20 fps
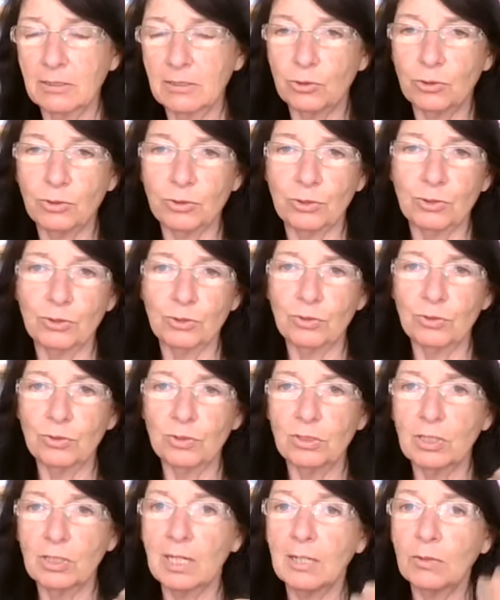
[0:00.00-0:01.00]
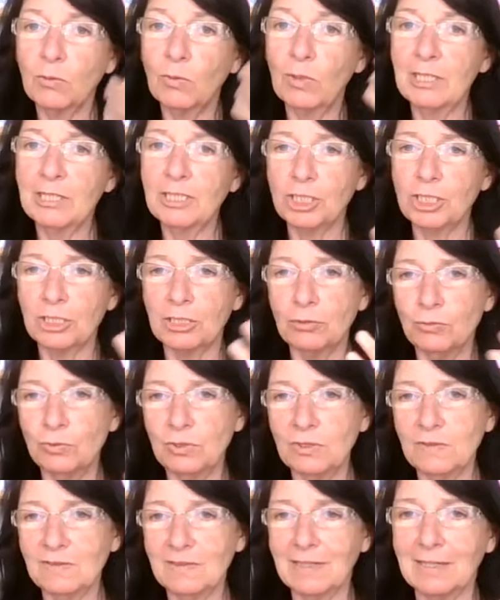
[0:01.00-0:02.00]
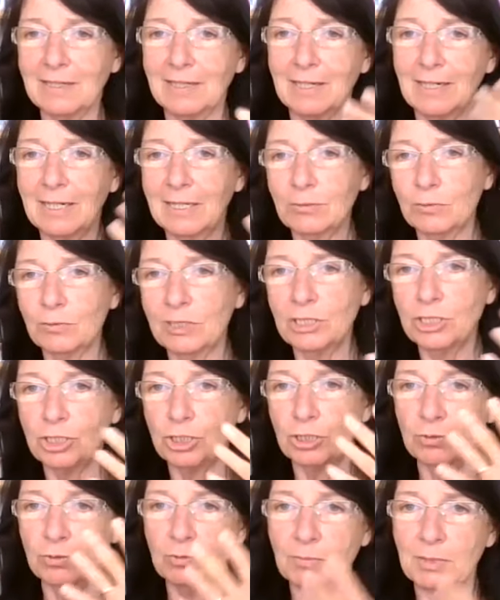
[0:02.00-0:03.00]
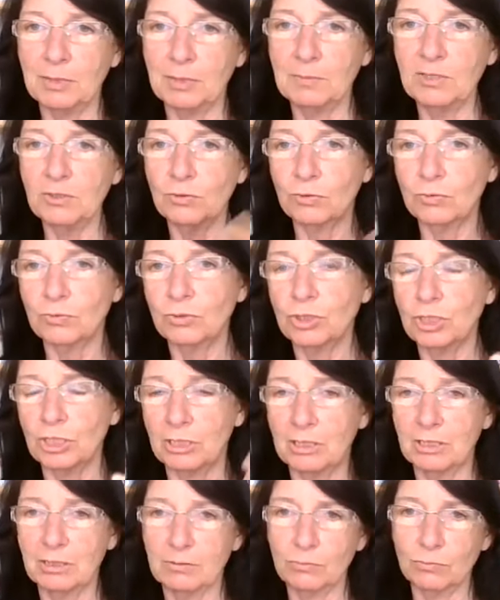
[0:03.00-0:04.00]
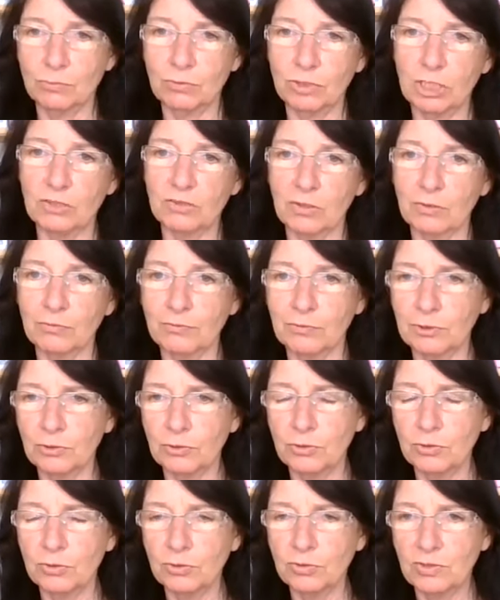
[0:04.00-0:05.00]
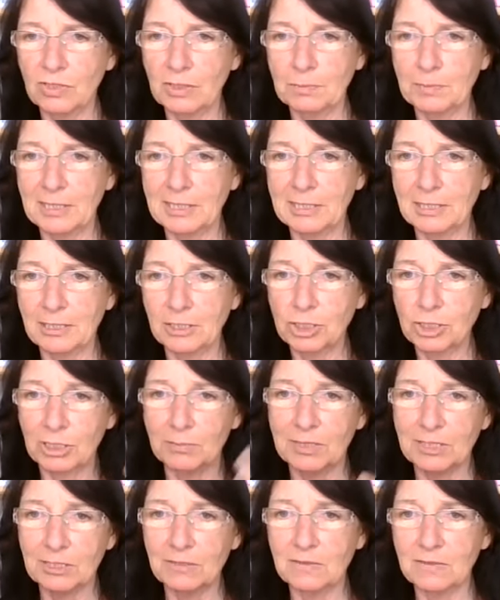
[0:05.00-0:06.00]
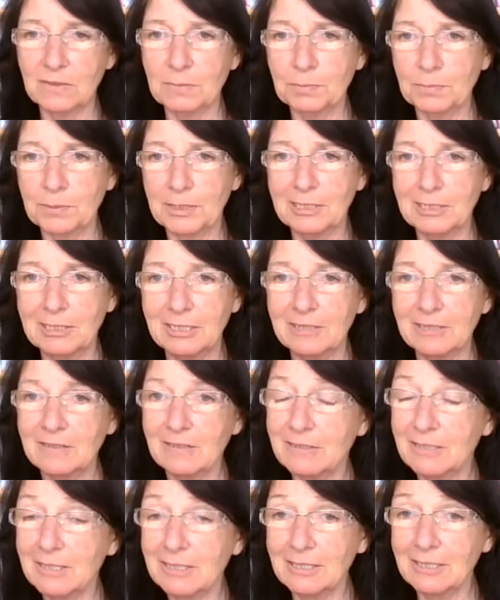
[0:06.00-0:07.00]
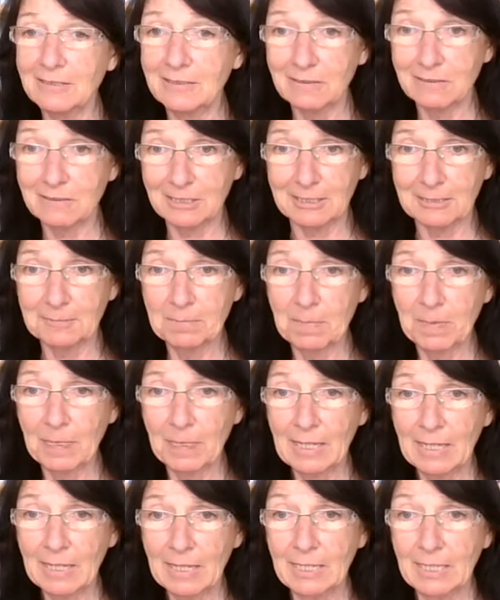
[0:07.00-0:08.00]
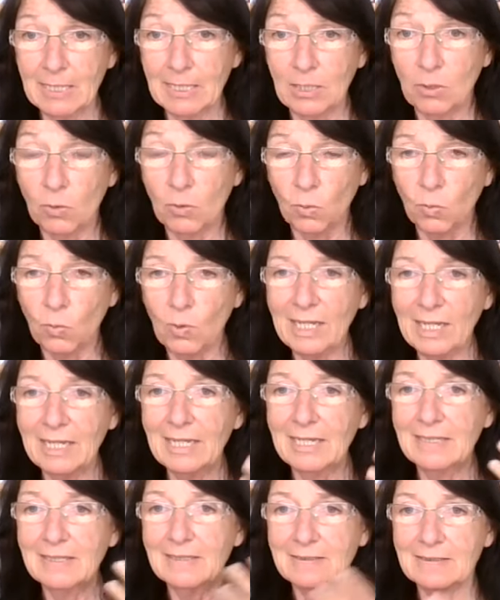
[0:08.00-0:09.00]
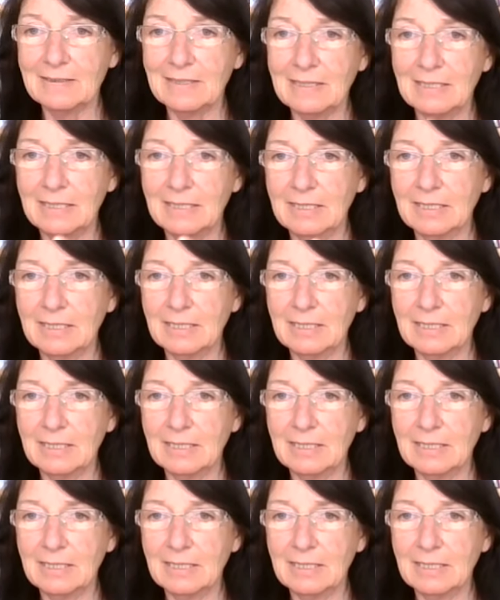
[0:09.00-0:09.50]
euh, ah ouais, j'ai réussi ça, ah ouais, j'ai une belle maison, j'ai des enfants sympas, j'ai un mari sympa, etc. etc. Ouais, c'est